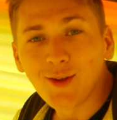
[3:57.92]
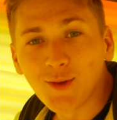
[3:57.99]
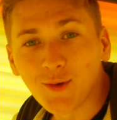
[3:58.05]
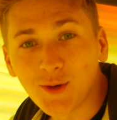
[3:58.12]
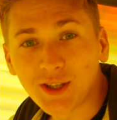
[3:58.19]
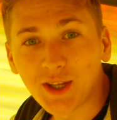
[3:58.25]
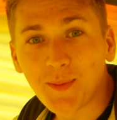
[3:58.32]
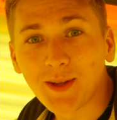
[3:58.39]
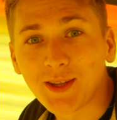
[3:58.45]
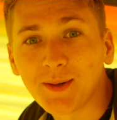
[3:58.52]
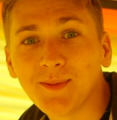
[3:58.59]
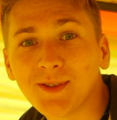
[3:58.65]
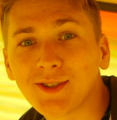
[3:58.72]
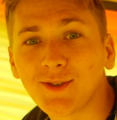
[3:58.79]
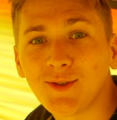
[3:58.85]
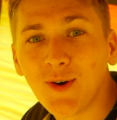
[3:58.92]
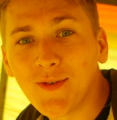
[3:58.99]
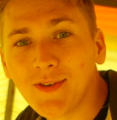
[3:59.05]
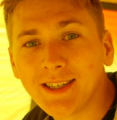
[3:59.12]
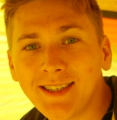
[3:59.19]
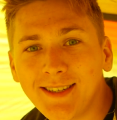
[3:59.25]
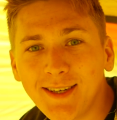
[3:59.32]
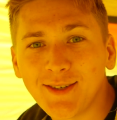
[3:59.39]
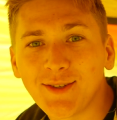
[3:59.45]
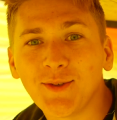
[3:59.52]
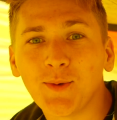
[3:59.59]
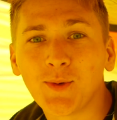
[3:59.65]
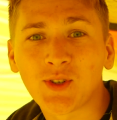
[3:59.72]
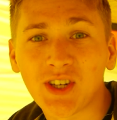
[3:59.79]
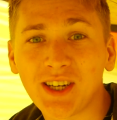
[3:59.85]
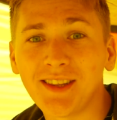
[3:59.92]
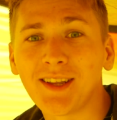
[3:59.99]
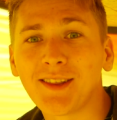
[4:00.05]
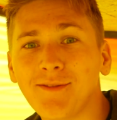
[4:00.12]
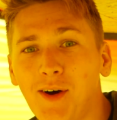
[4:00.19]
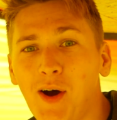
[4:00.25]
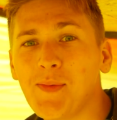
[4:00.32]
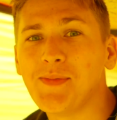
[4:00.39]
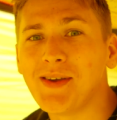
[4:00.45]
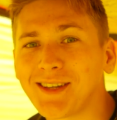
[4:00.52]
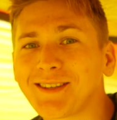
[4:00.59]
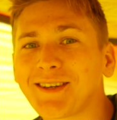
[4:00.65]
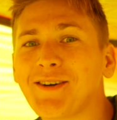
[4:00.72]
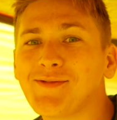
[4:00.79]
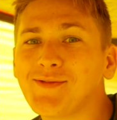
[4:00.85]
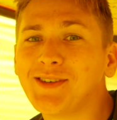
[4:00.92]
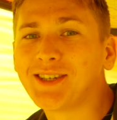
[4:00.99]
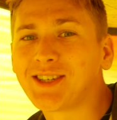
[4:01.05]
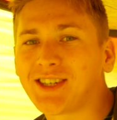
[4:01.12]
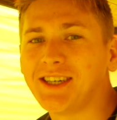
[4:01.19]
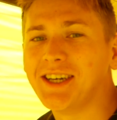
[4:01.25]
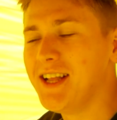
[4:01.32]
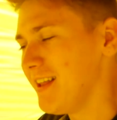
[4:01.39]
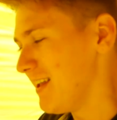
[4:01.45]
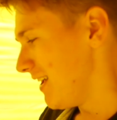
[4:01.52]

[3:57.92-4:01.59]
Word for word: Ну вот, ребята, мы снова здесь, но уже на 2 метра выше.